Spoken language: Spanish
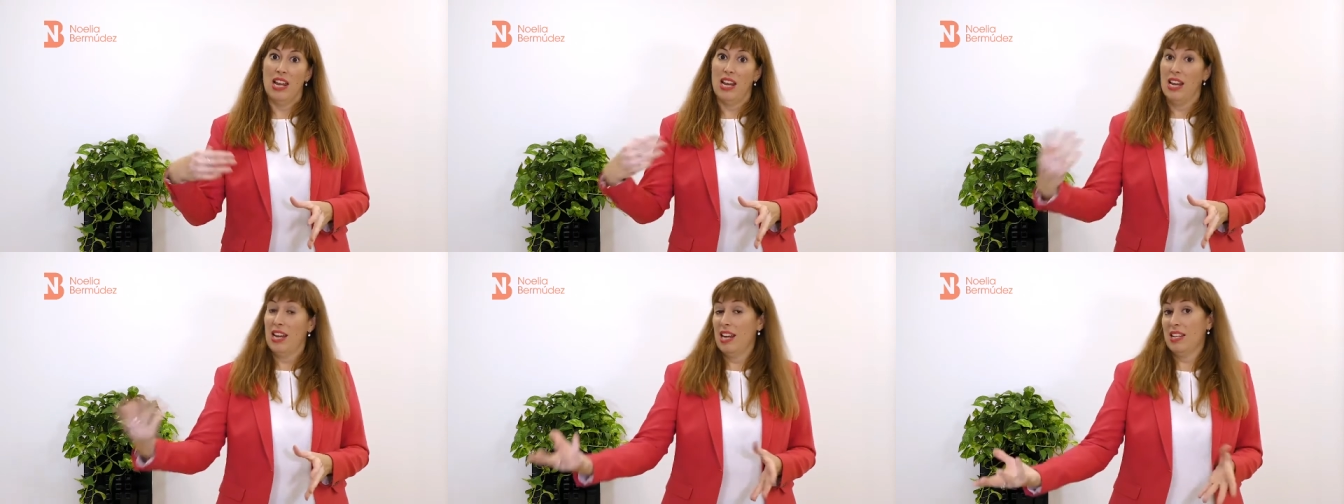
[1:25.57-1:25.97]

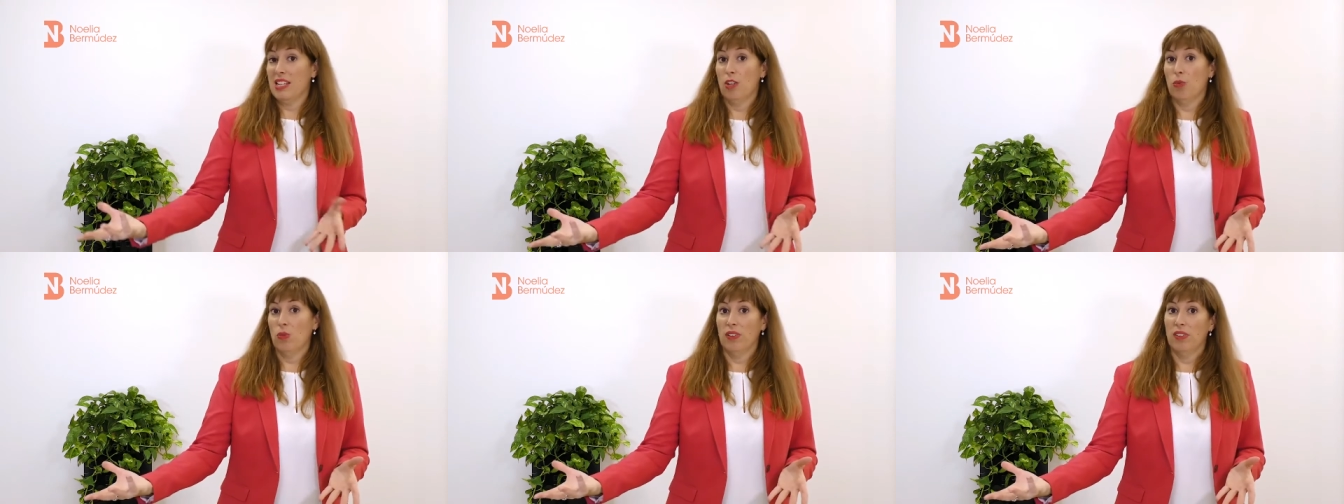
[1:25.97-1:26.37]
la
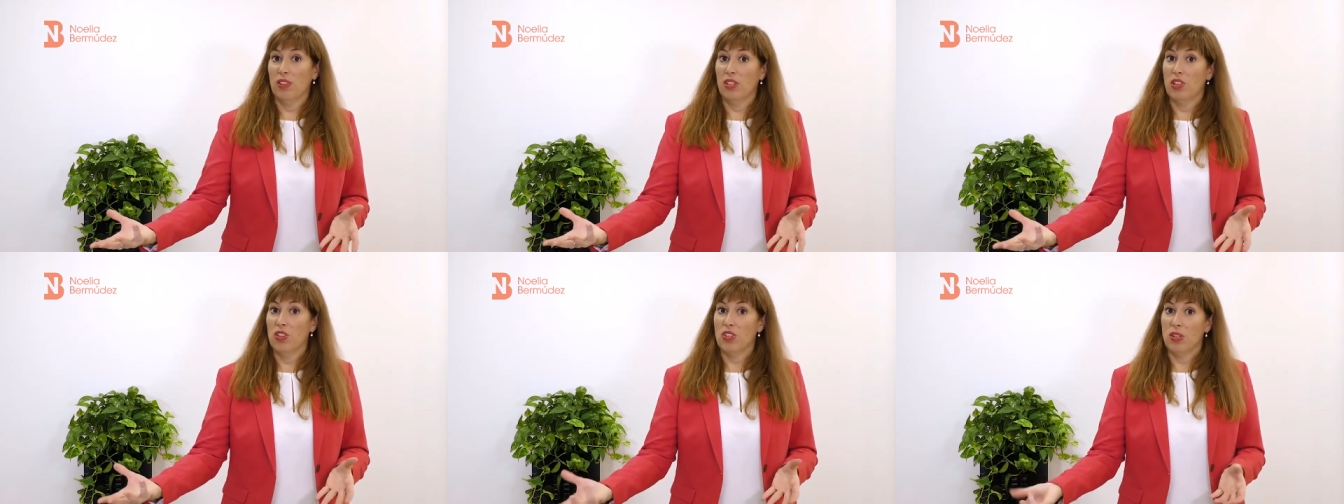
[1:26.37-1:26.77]
situación
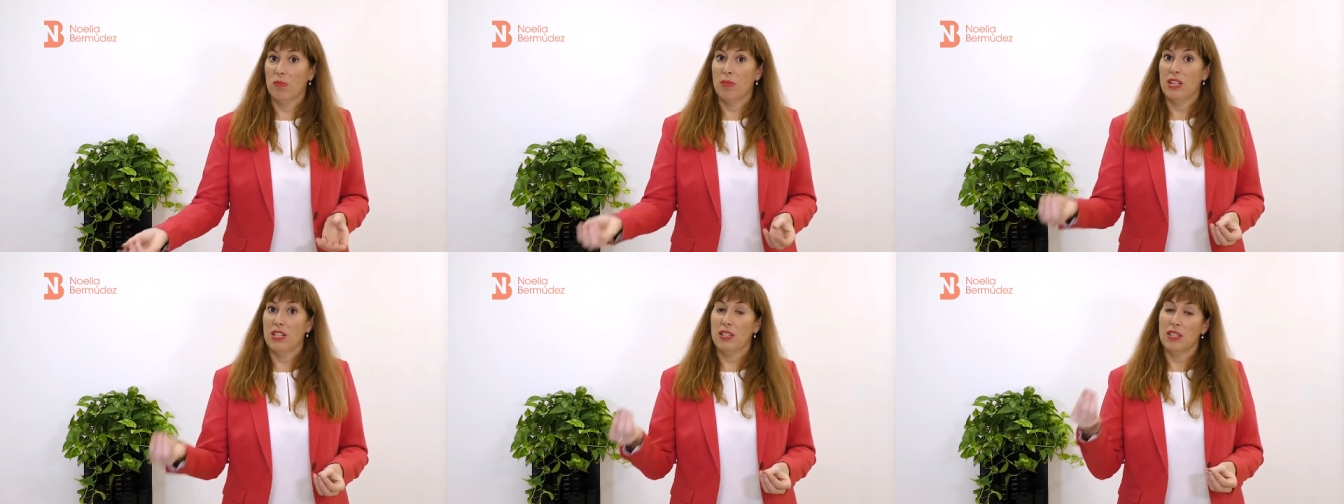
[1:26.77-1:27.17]
de los
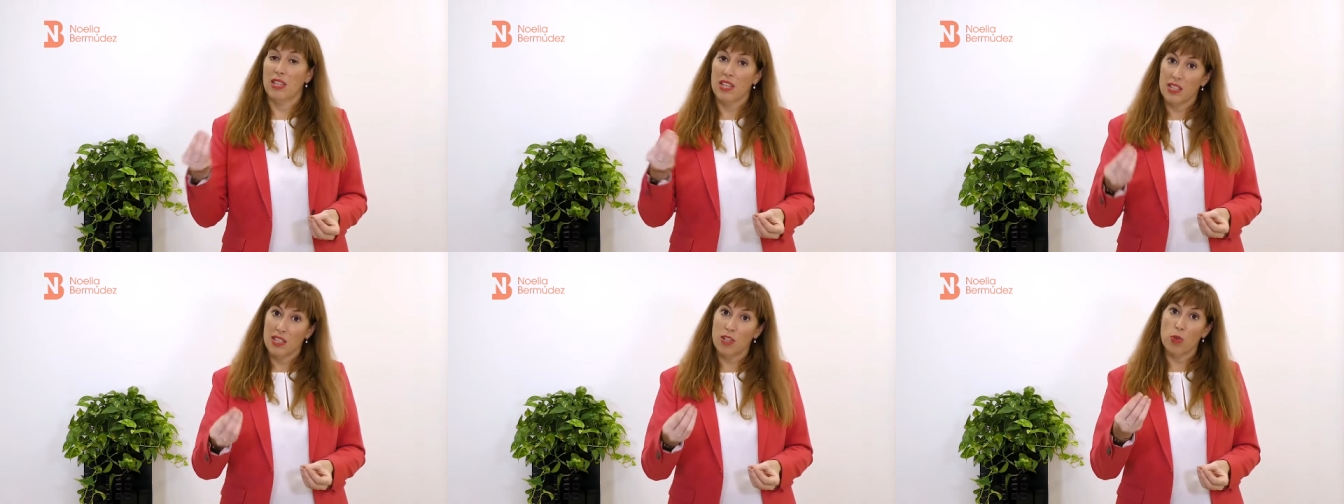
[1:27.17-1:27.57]
demás
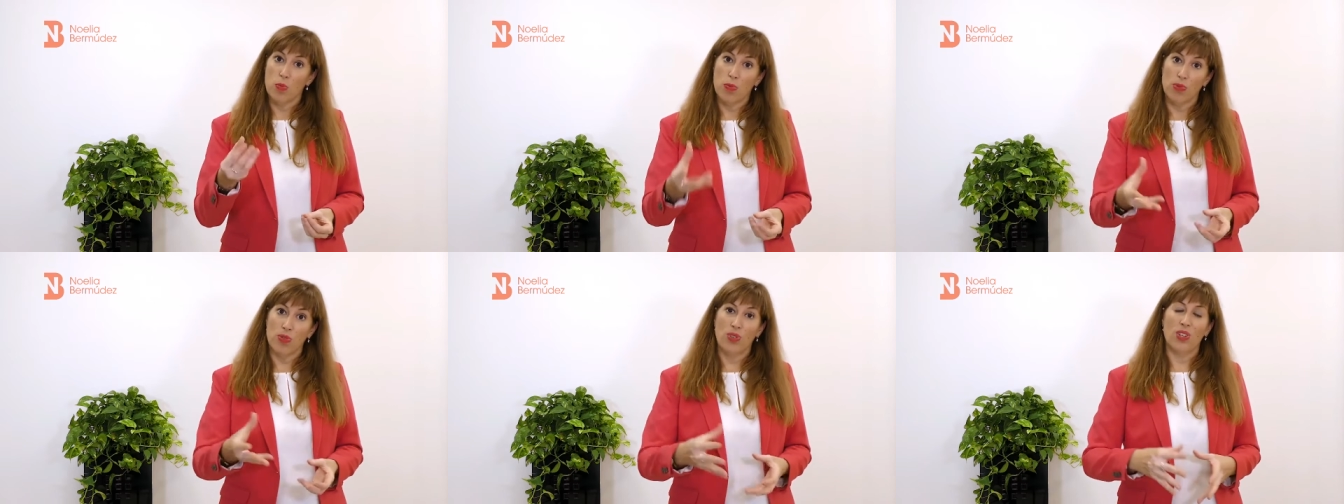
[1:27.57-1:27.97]
desde su
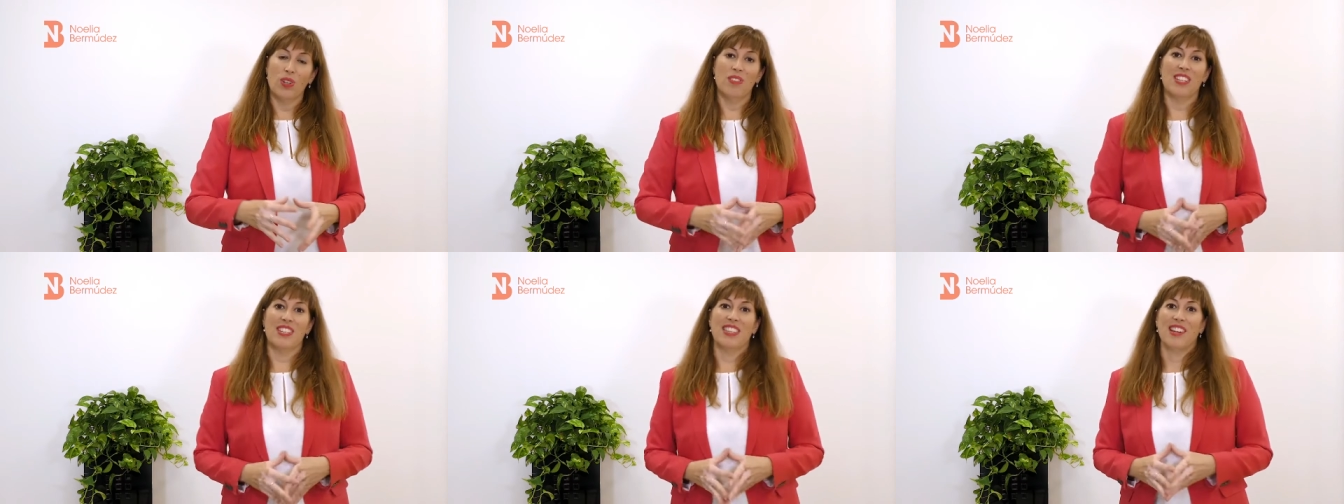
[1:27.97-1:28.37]
punto de
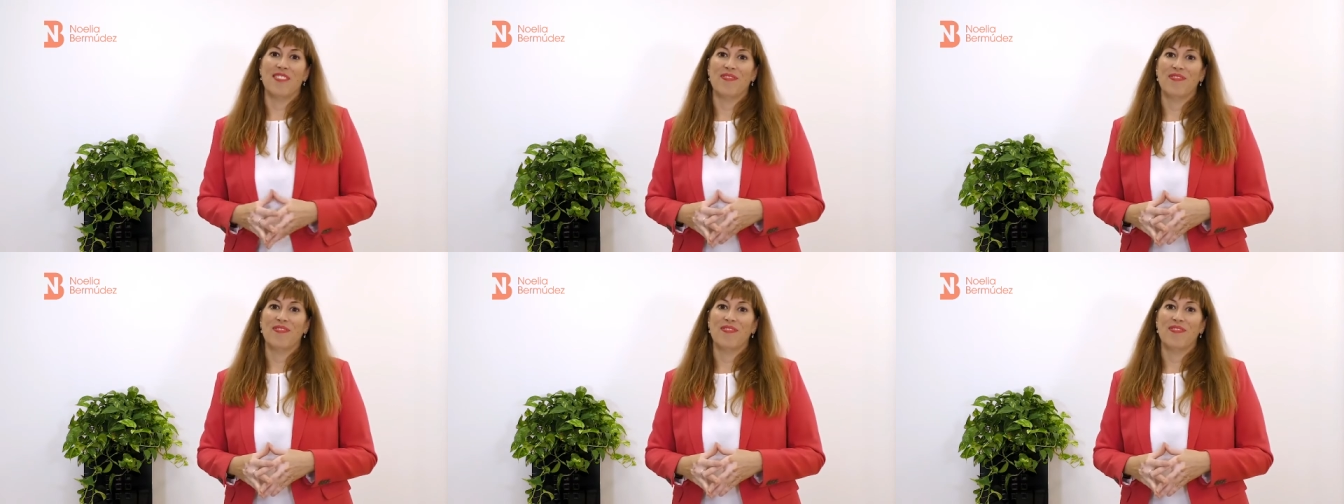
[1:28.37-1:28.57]
vista.